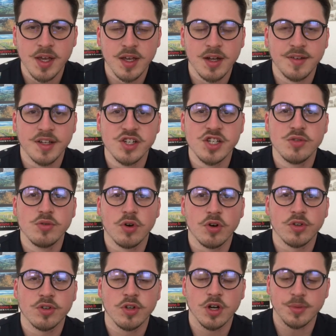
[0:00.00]
Il s'agit du
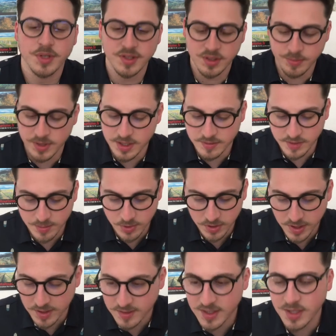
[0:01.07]
roster principal, vraiment un
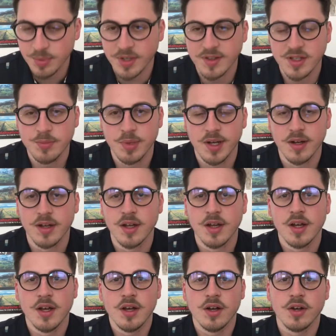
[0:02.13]
casting principal,
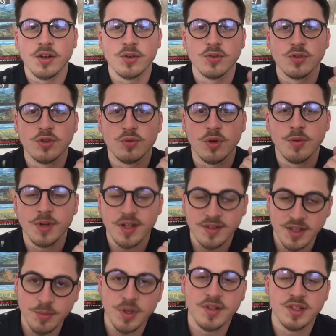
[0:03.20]
euh, que ce soit un
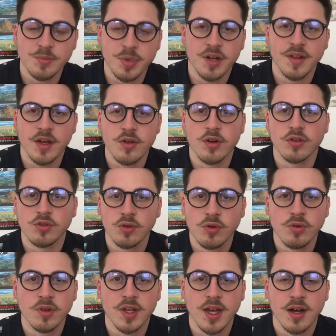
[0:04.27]
casting principal d'ailleurs,
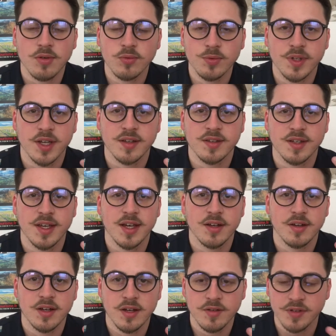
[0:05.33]
secondaire ou tertiaire,
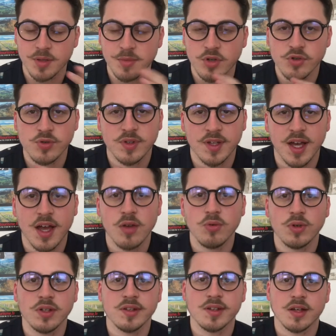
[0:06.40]
vraiment juste
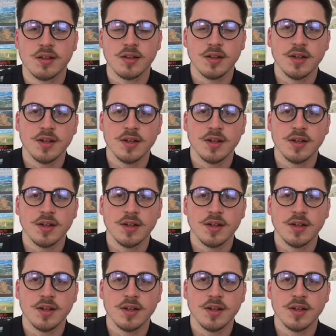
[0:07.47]
ahurissant.